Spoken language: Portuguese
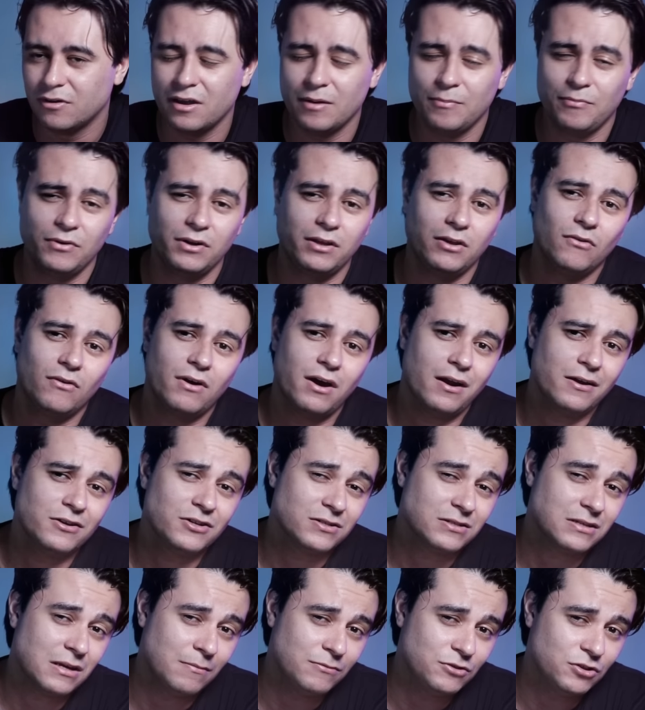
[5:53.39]
É porque o cara já
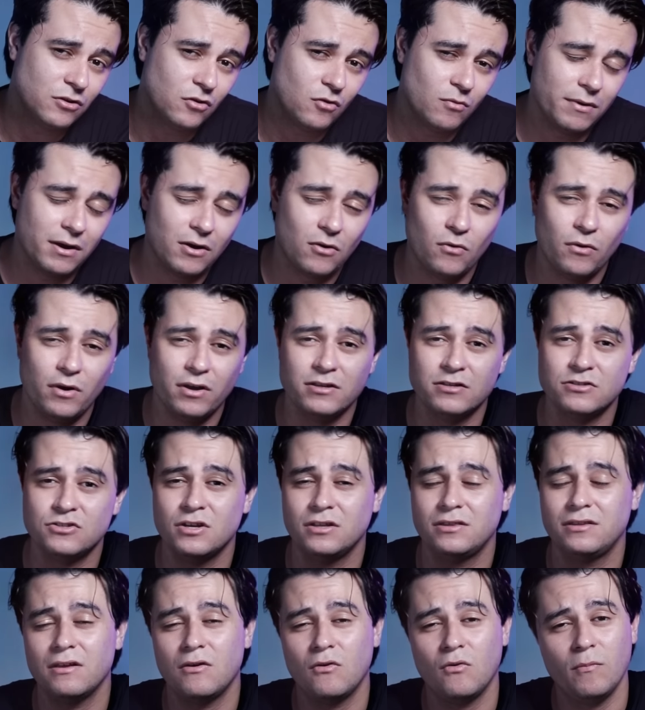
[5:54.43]
sabe de alguma coisa, já
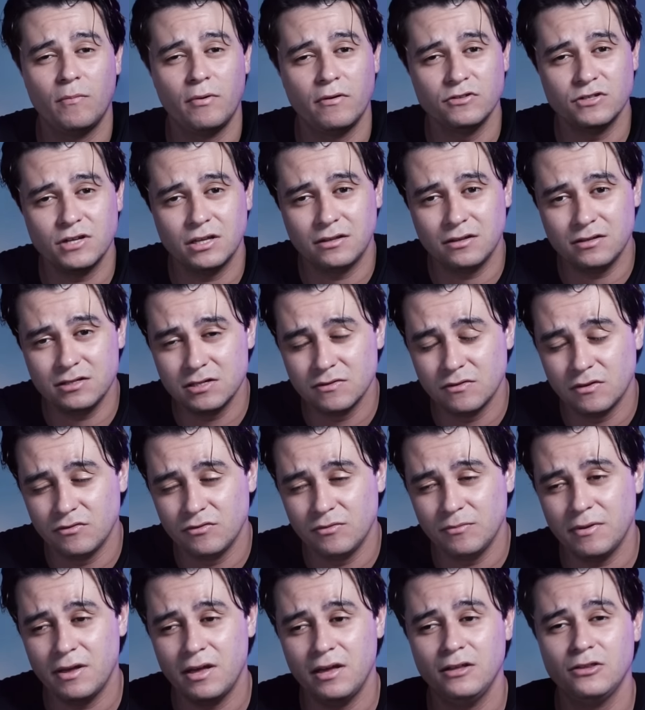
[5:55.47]
tem algum projeto em
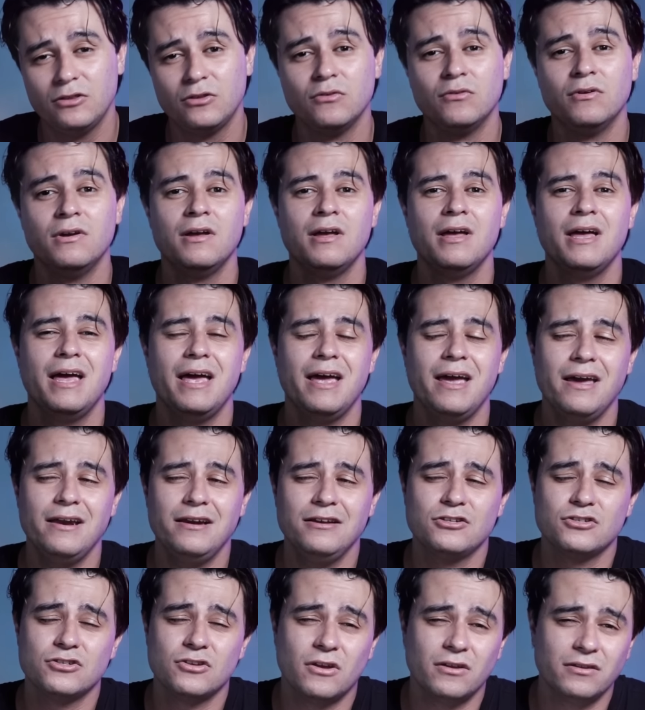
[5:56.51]
desenvolvimento, ele
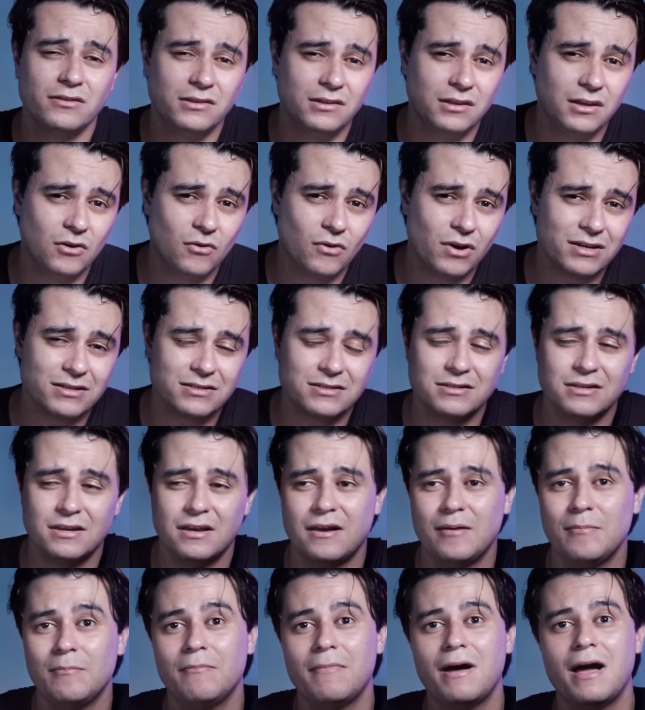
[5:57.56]
só deu
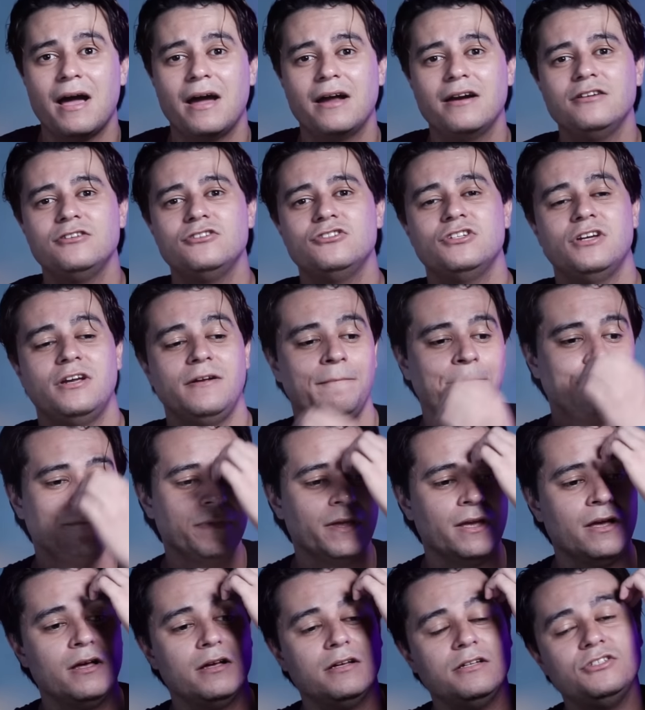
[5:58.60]
essa margem
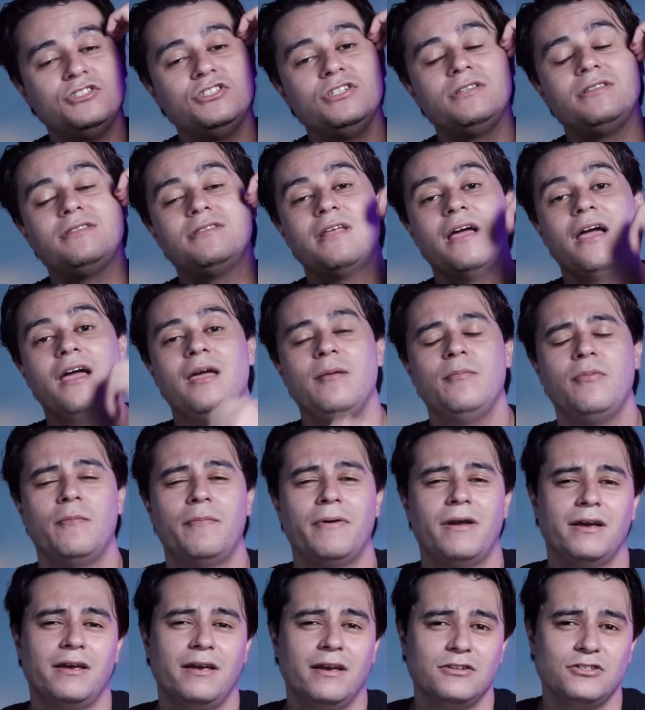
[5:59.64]
de tempo
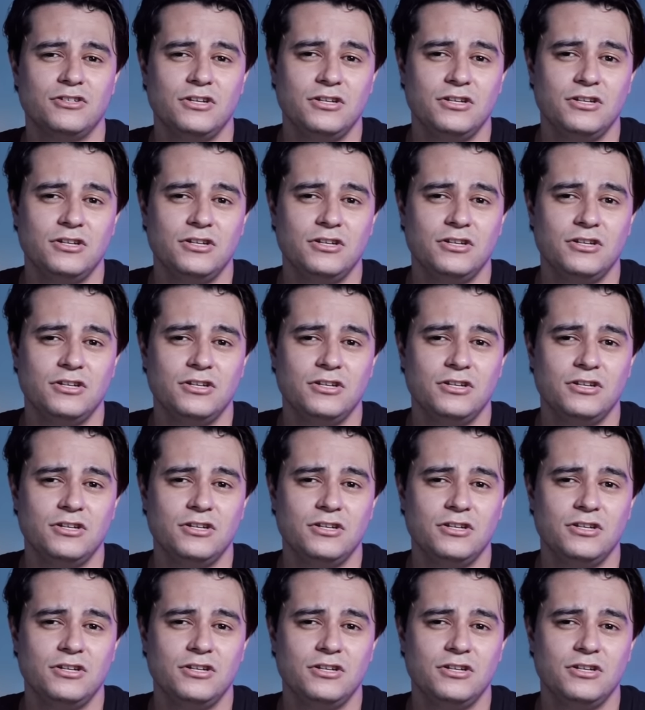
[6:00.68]
para que a